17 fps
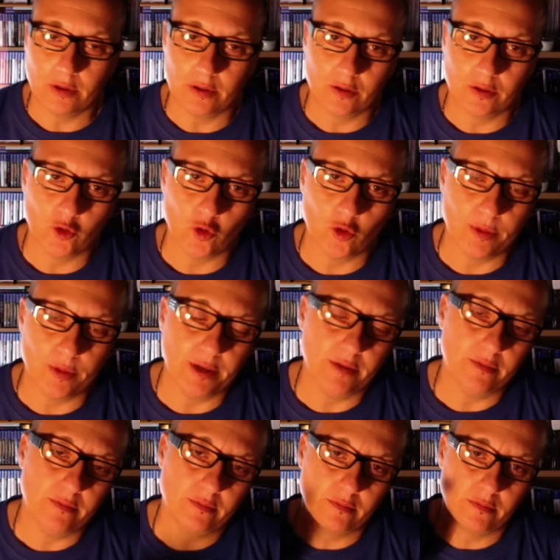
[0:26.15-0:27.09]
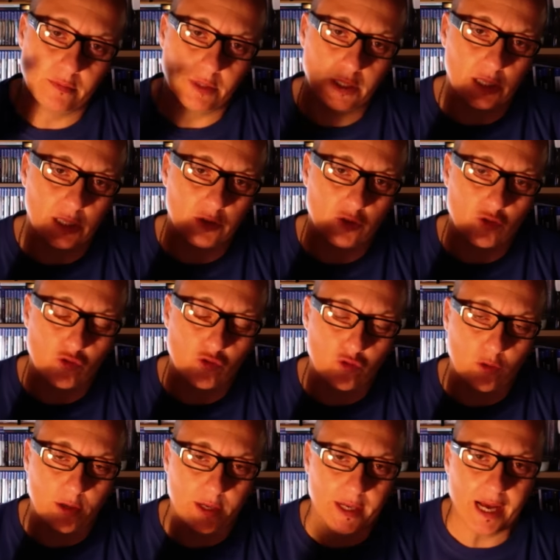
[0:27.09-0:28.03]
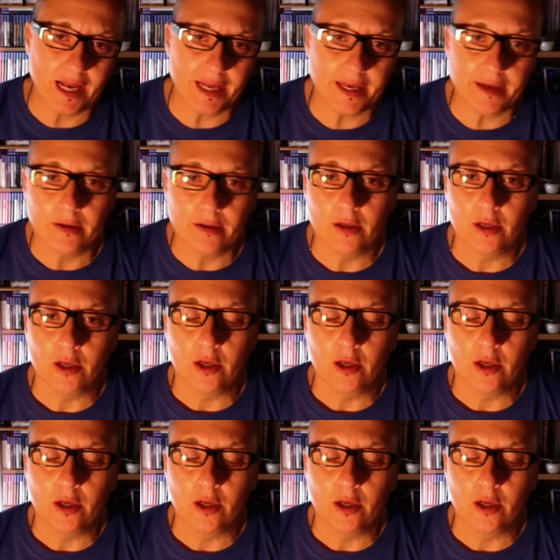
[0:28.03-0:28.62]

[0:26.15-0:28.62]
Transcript: dove andate sul suo canale.